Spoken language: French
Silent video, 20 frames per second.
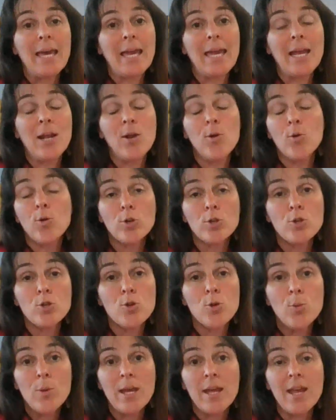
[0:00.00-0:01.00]
Et le
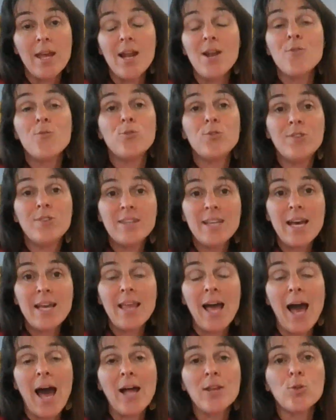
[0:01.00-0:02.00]
coach, lui, il vous
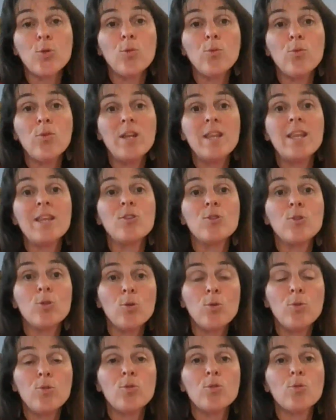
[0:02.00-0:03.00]
aide à trouver des
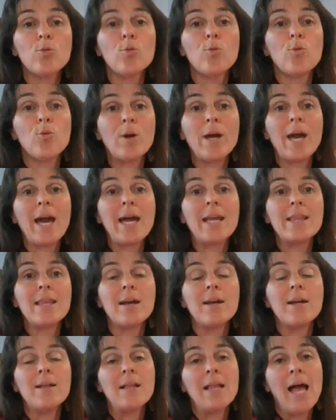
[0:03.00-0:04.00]
solutions concrètes
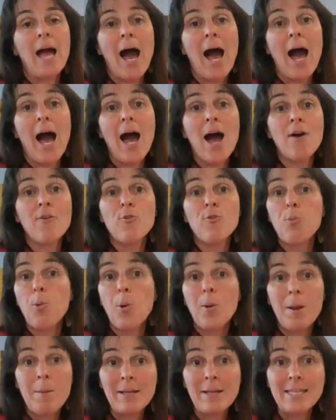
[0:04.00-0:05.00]
à vos
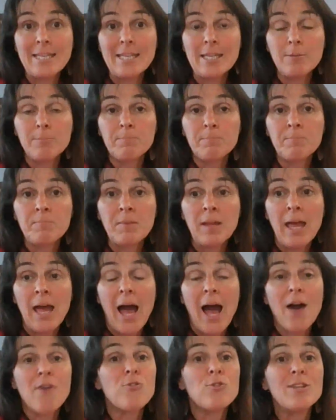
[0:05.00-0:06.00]
problématiques
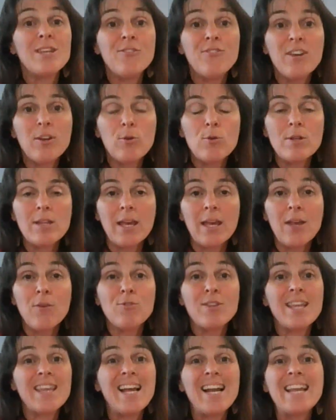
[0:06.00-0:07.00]
à vos difficultés. Il
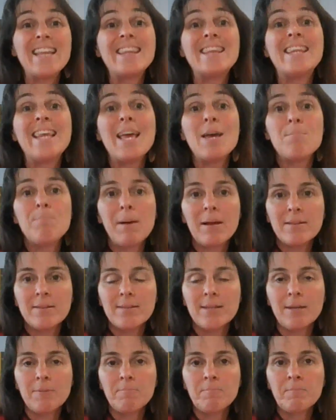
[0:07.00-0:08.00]
vous aide à les
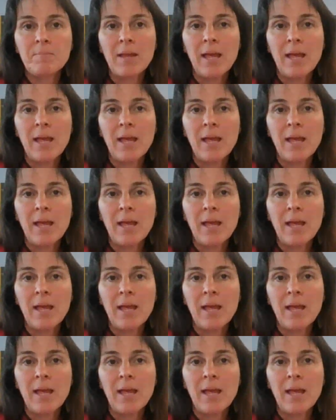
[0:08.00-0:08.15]
dépasser.